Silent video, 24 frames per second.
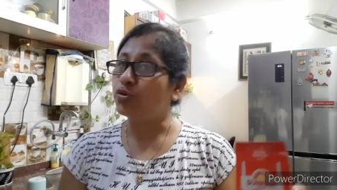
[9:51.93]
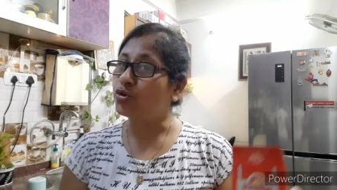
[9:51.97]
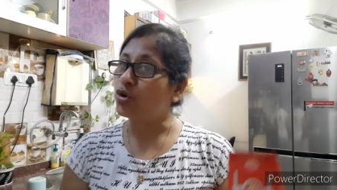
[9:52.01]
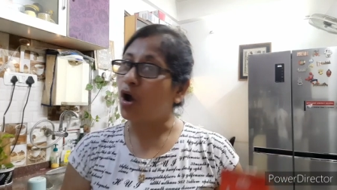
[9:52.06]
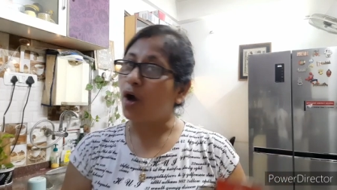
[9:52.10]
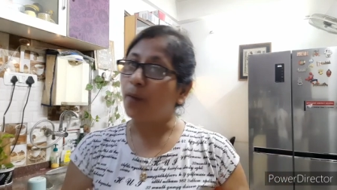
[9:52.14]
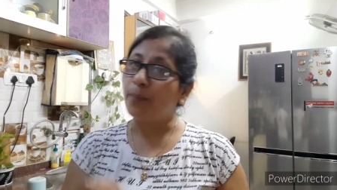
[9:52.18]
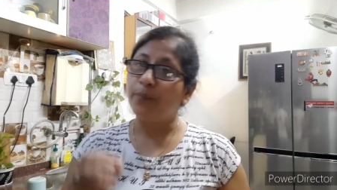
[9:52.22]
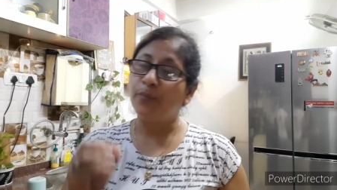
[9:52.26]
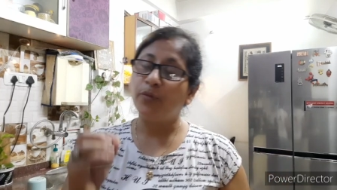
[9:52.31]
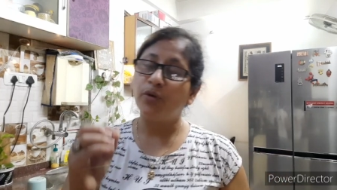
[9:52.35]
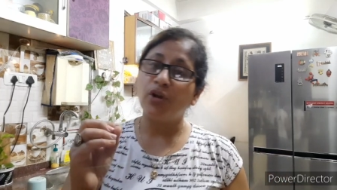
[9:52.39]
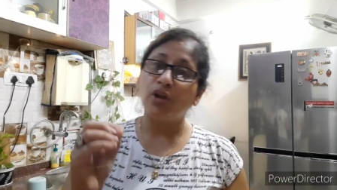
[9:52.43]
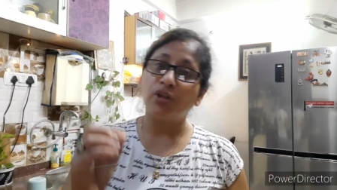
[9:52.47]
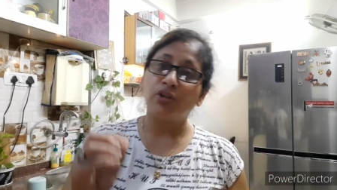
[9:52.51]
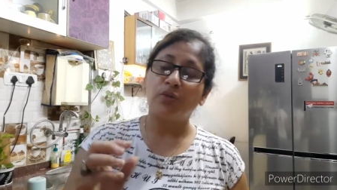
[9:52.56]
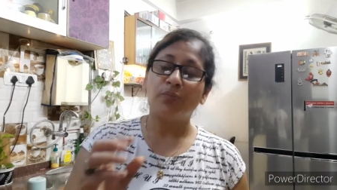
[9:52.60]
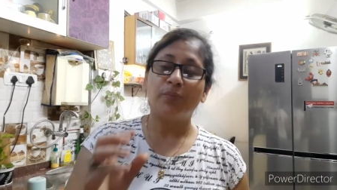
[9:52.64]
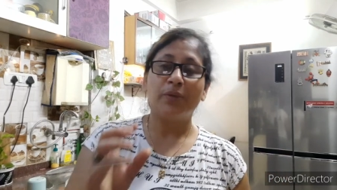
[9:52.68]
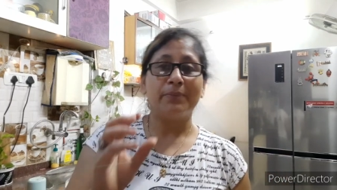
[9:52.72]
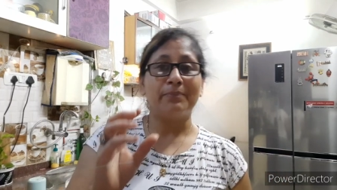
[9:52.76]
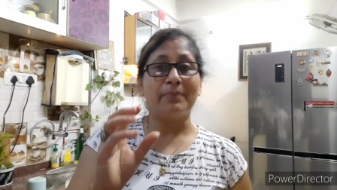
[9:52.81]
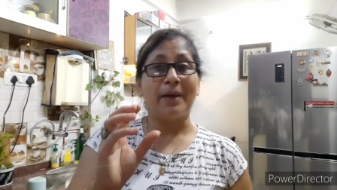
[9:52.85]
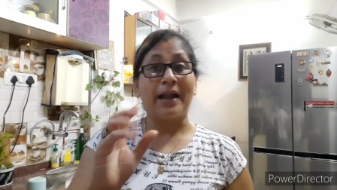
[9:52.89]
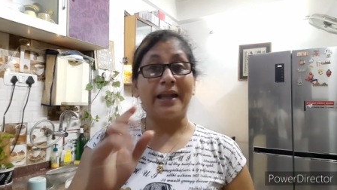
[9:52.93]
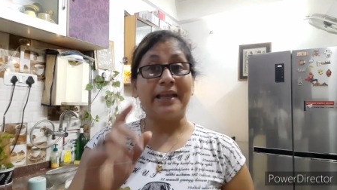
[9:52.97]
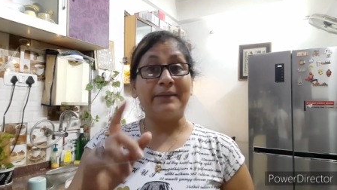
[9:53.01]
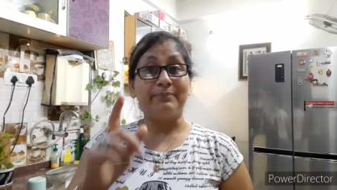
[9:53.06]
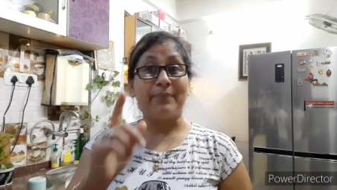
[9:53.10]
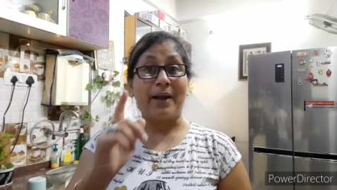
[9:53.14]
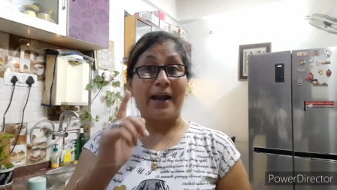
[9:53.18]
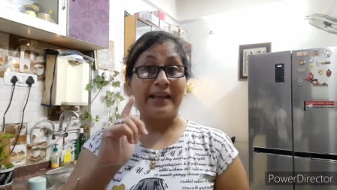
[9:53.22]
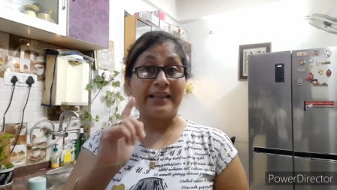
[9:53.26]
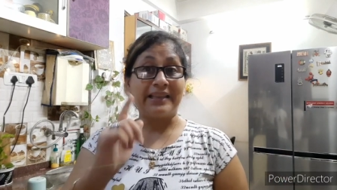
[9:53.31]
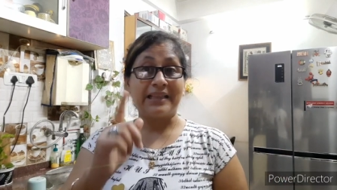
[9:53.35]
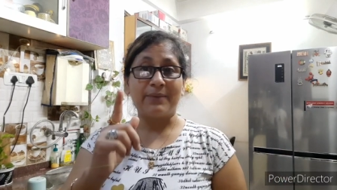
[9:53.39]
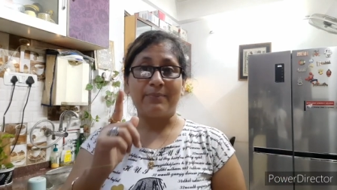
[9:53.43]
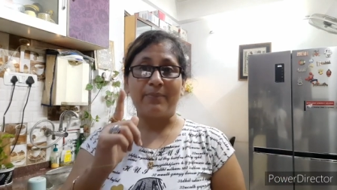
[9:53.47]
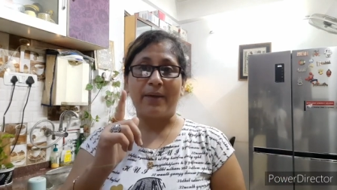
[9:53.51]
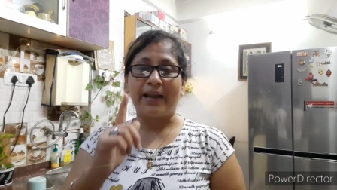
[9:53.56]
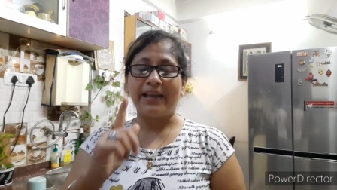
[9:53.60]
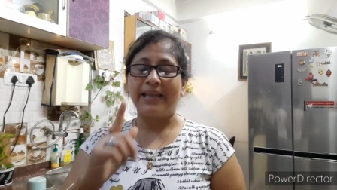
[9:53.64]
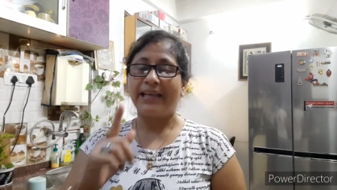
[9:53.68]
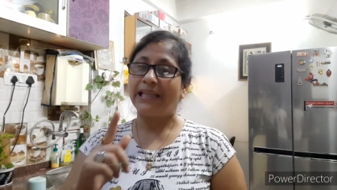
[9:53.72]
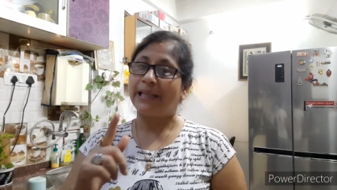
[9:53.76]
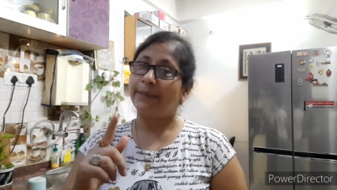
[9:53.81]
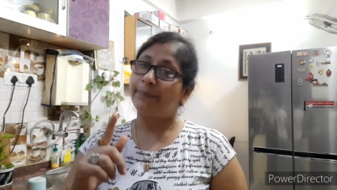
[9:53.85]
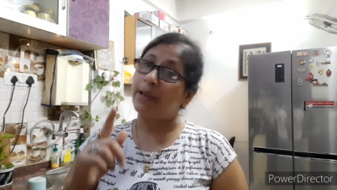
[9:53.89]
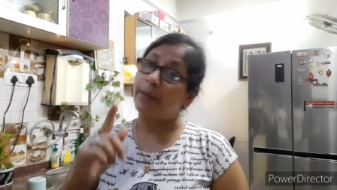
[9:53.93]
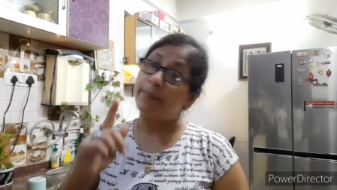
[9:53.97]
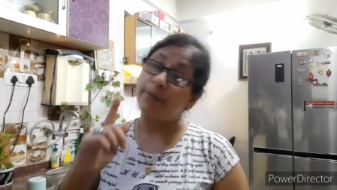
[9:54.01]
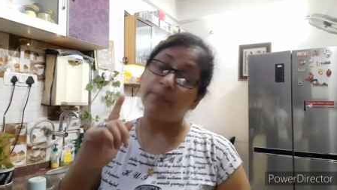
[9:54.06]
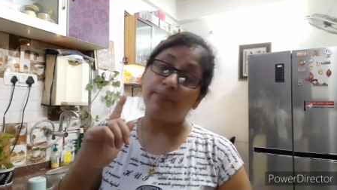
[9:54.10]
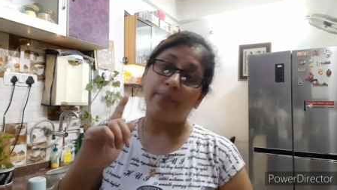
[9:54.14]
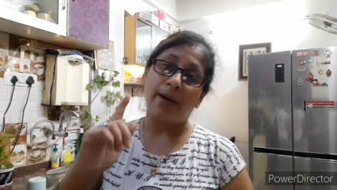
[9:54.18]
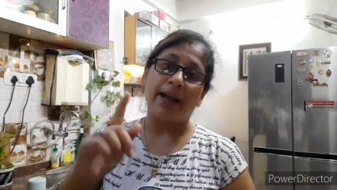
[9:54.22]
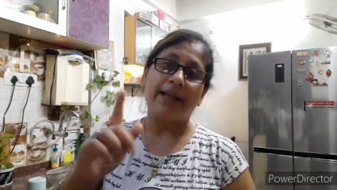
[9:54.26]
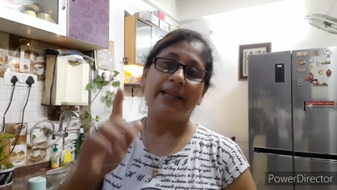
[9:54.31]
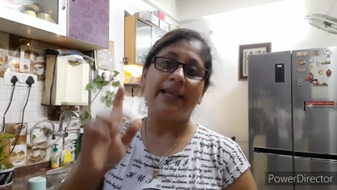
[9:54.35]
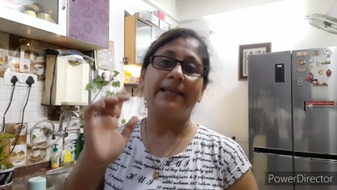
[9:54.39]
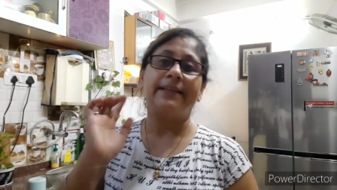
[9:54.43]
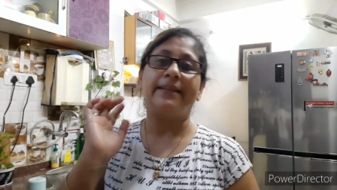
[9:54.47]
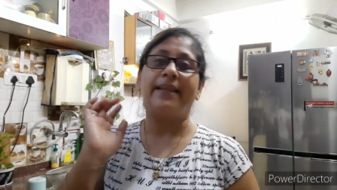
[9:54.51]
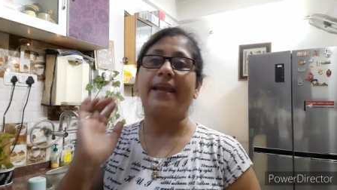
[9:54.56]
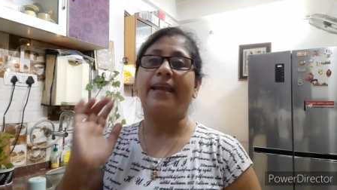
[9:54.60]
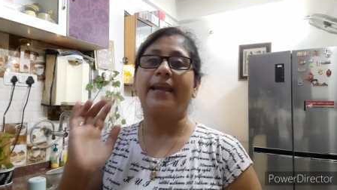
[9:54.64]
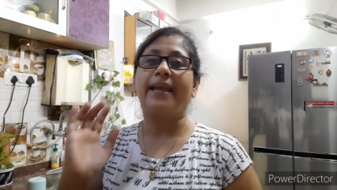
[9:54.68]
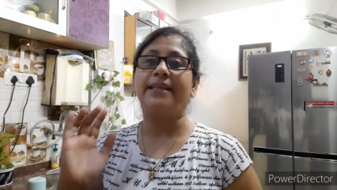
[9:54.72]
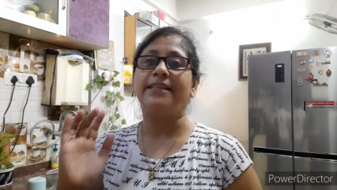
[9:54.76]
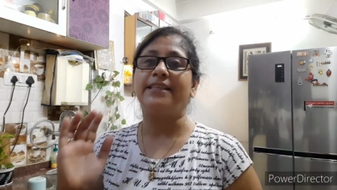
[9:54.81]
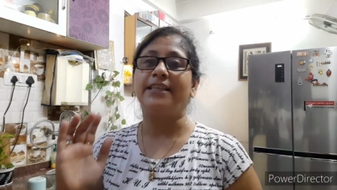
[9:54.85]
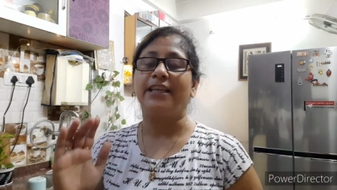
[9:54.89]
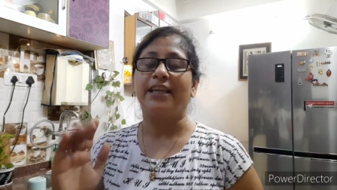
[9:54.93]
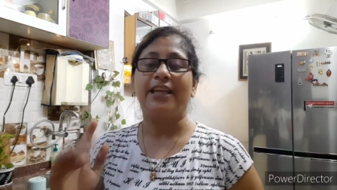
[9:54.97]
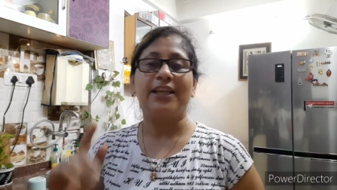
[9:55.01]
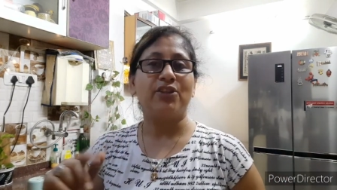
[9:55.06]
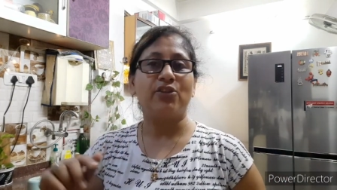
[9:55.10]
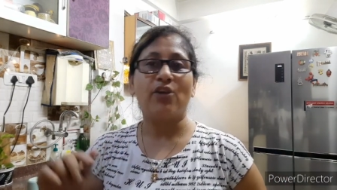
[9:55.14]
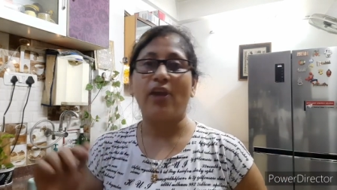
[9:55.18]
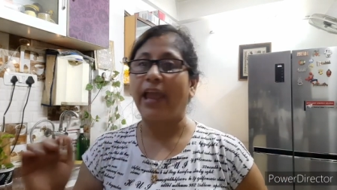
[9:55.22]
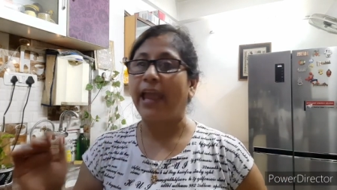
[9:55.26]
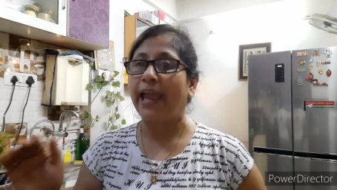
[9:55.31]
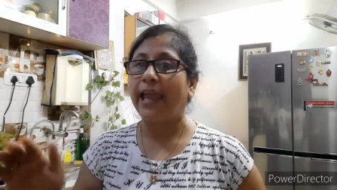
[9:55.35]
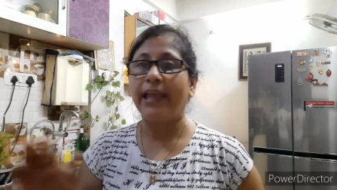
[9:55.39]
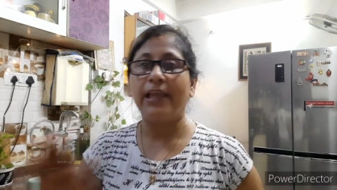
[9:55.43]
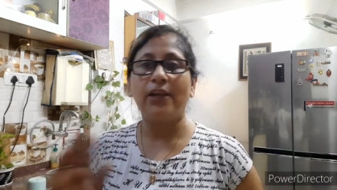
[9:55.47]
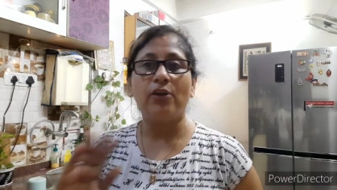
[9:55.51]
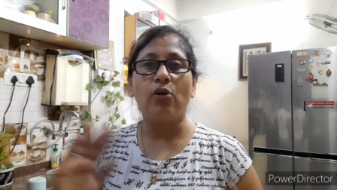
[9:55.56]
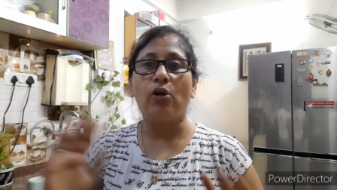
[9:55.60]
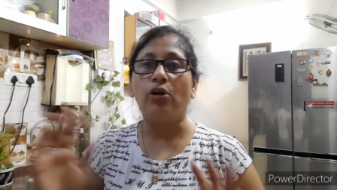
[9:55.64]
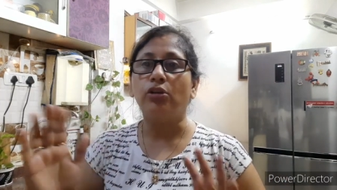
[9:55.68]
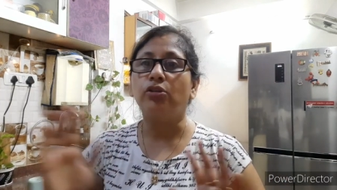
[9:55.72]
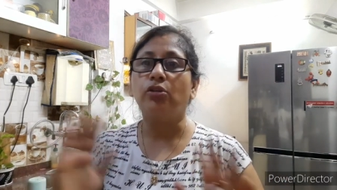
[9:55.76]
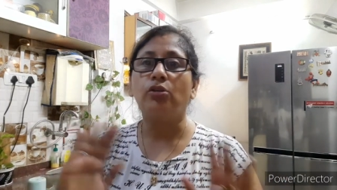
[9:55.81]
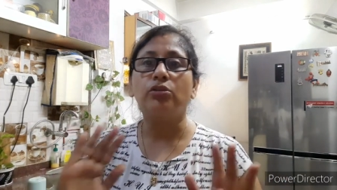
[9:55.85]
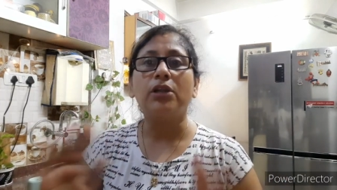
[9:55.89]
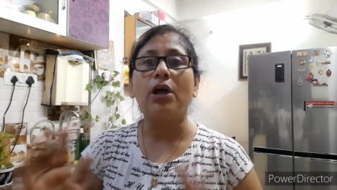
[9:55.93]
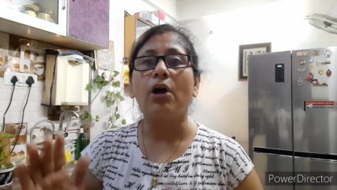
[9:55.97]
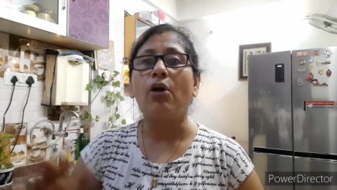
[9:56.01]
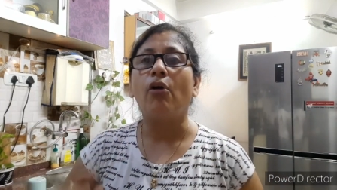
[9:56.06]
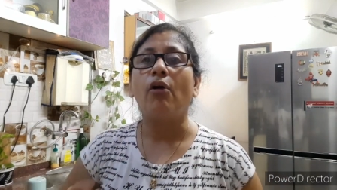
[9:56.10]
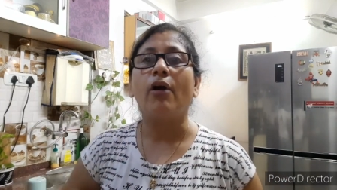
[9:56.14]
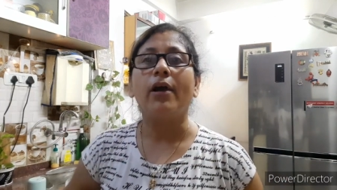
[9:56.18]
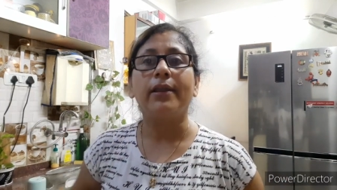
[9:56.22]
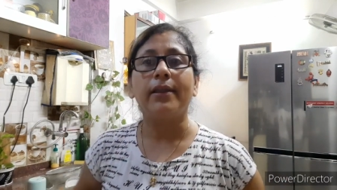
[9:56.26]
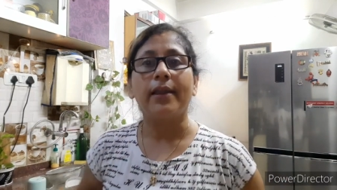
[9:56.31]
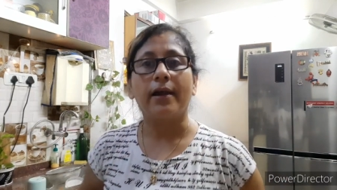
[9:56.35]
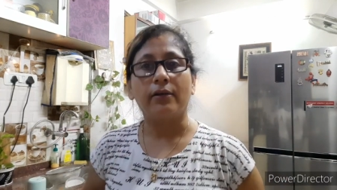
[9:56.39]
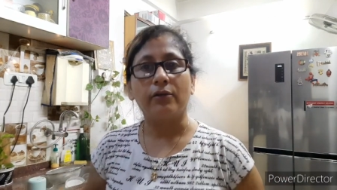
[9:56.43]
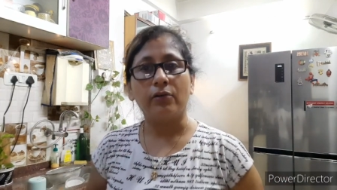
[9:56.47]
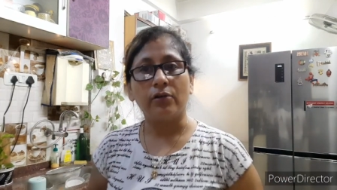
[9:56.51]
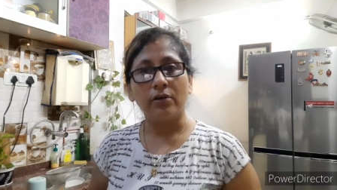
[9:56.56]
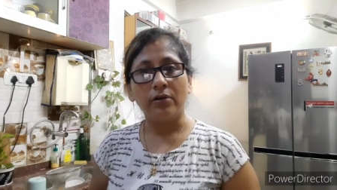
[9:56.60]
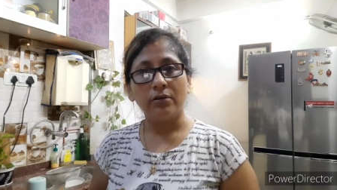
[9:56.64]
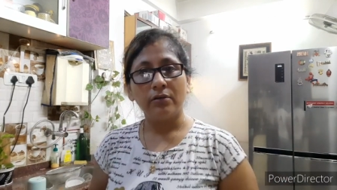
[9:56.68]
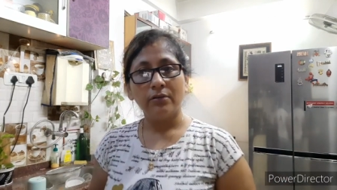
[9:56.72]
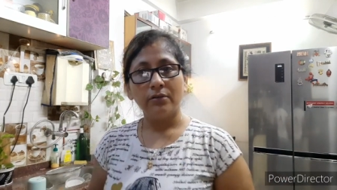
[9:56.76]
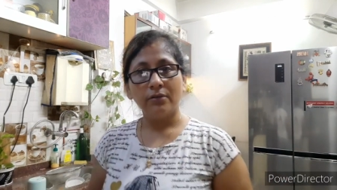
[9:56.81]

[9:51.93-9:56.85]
সবগুলো তুমি বানি বাড়িতে বানিয়ে দেখবে আমি বানিয়ে দেখেছি কিন্তু এই গন্ধটা হয় না গো